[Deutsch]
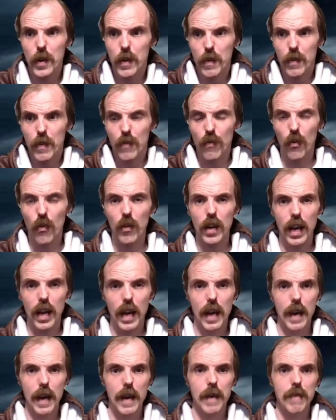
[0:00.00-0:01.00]
wo
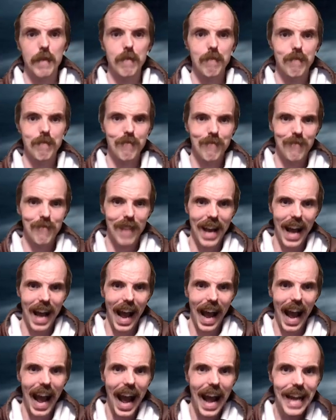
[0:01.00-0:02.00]
der
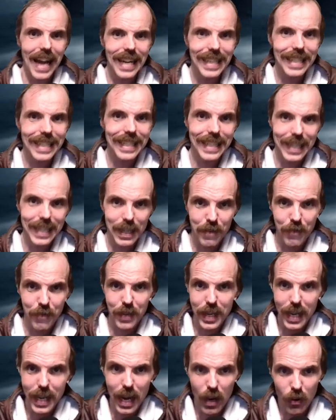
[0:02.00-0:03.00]
Alte
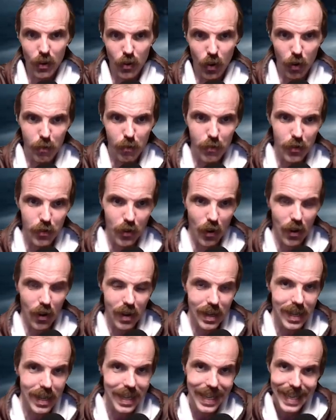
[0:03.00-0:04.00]
wiederkommen
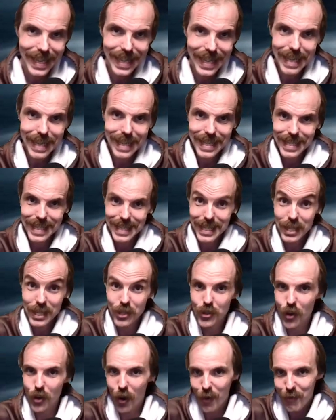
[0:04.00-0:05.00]
soll,
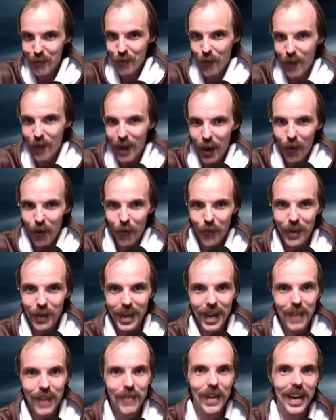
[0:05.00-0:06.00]
kommt wohl auch
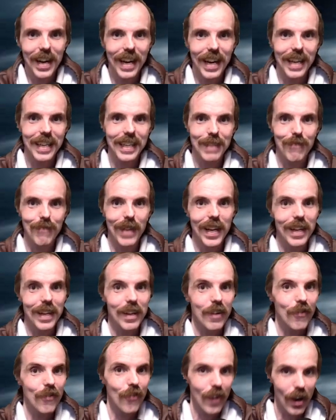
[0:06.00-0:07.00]
wieder, während die
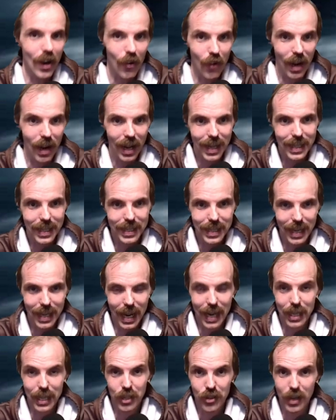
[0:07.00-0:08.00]
blinde Frau halt
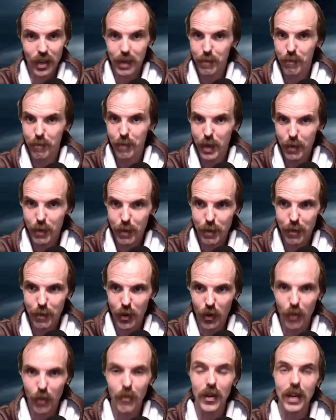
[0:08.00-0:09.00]
anscheinend ein Baby
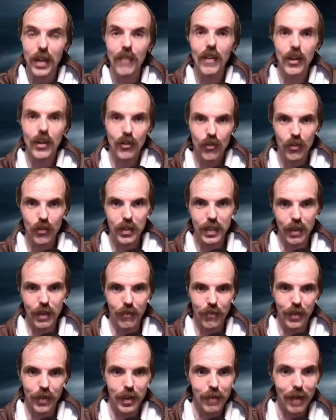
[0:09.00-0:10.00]
bekommt und dann war Schluss der
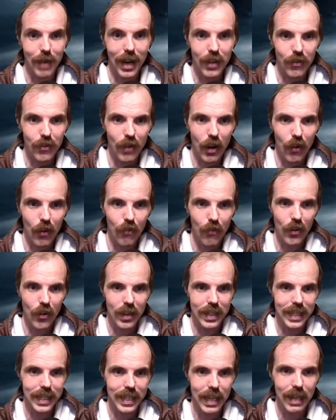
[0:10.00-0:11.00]
Film. Also auch
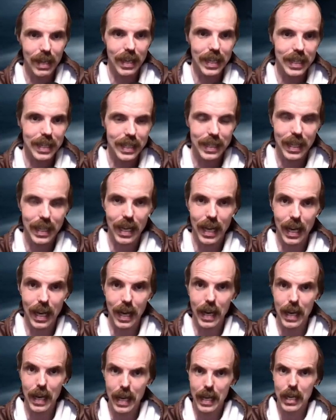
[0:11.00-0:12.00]
wirklich hier ist der
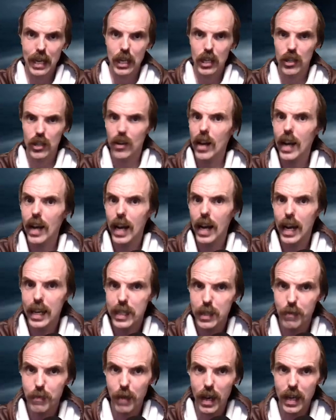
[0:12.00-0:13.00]

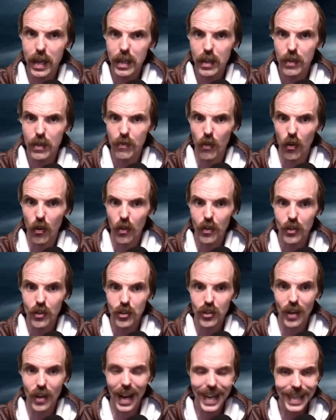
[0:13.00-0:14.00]
schlagartig beendet worden,
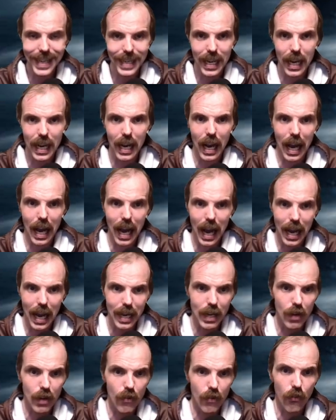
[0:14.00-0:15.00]
schreit nach
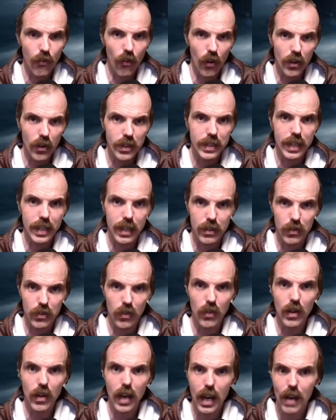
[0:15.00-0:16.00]
einer
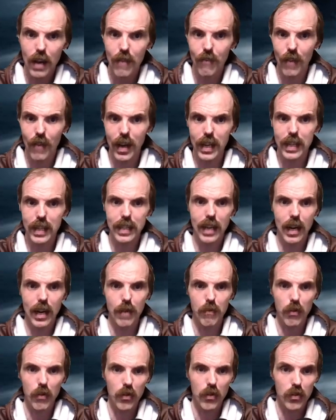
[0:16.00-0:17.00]
Fortsetzung, weil ich sagen
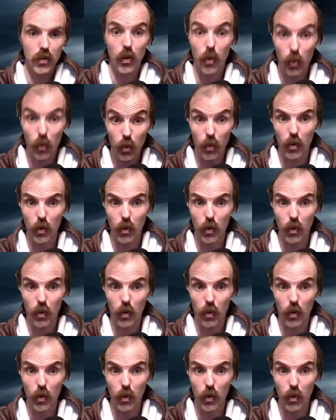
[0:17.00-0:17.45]
muss, huh,